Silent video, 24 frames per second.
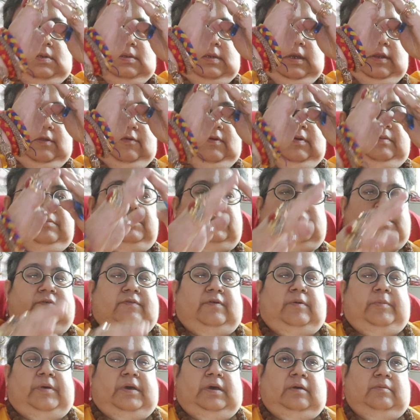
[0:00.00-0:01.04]
সর্বম
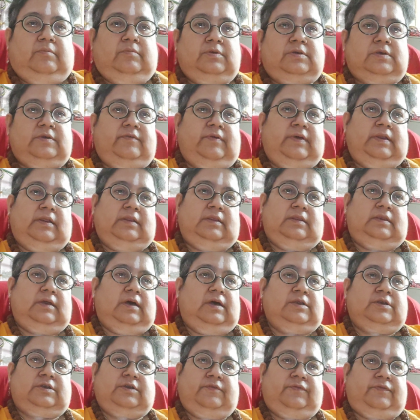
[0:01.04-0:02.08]
শিবময়ম
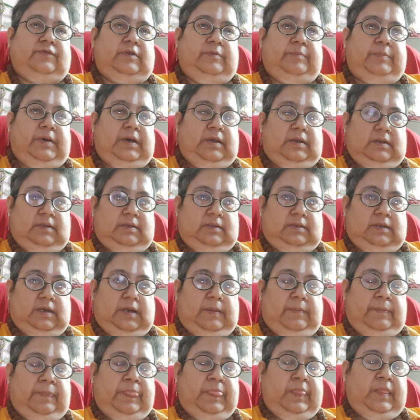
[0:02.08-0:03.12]
শিবানন্তা শিবকৃপানন্তা
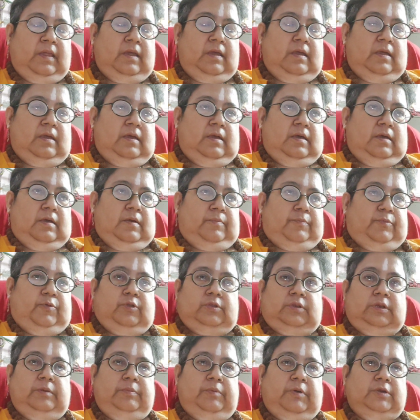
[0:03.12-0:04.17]

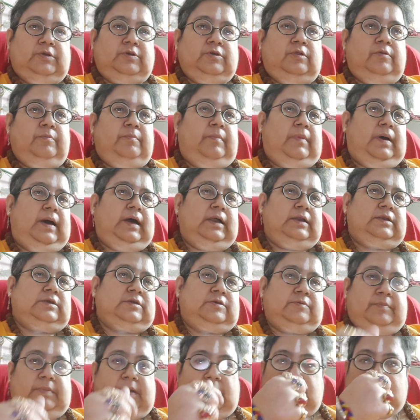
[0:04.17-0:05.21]
প্রতি বছর মার্চ
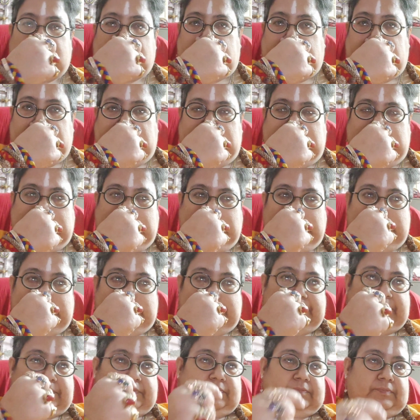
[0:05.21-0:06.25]
মাস এলেই
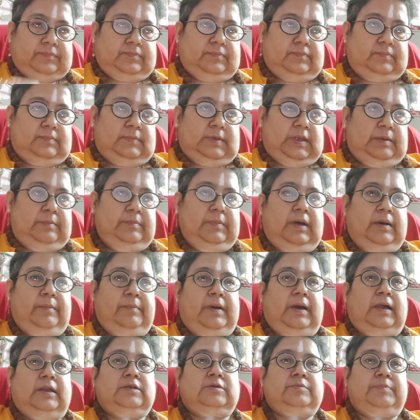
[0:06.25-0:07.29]
বা
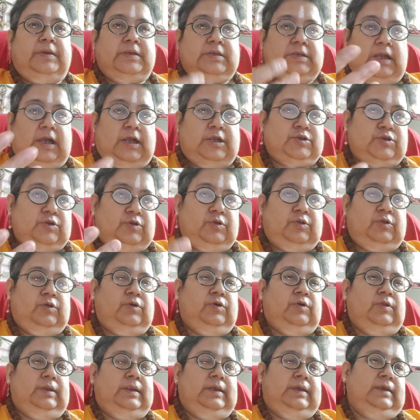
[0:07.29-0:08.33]
মার্চ মাস আসন্ন
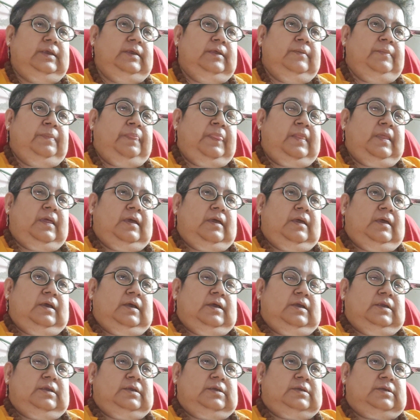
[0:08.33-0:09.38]
হলেই
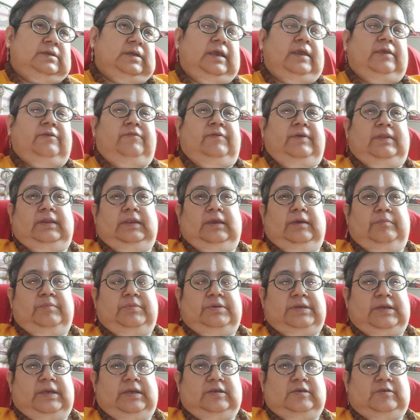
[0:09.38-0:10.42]
সেই উইলিয়াম
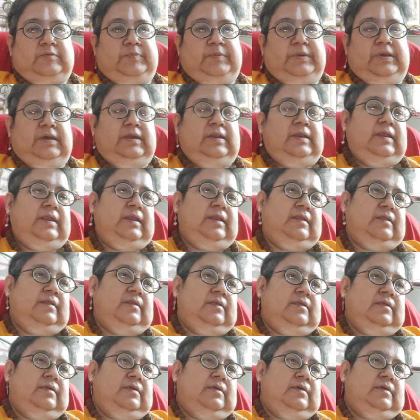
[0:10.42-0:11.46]
শেক্সপিয়ারের
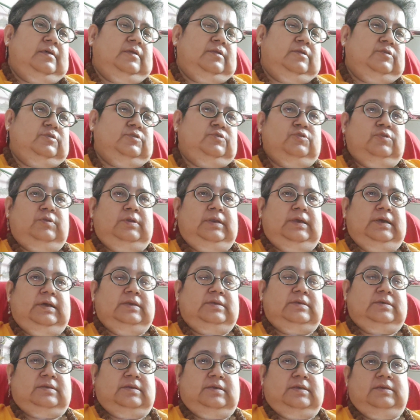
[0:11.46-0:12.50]

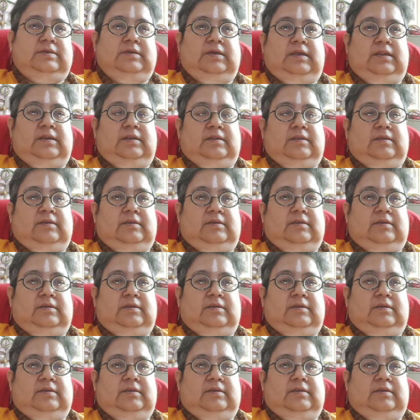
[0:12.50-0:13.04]
জুলিয়াস সিজার